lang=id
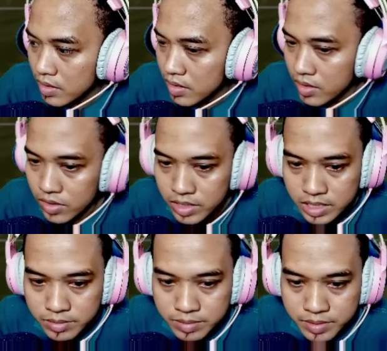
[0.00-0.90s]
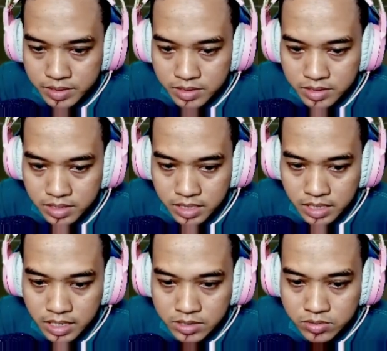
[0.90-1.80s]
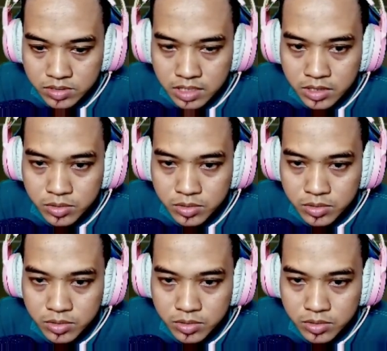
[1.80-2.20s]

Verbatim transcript: Oke, teman-teman, kita langsung sentuh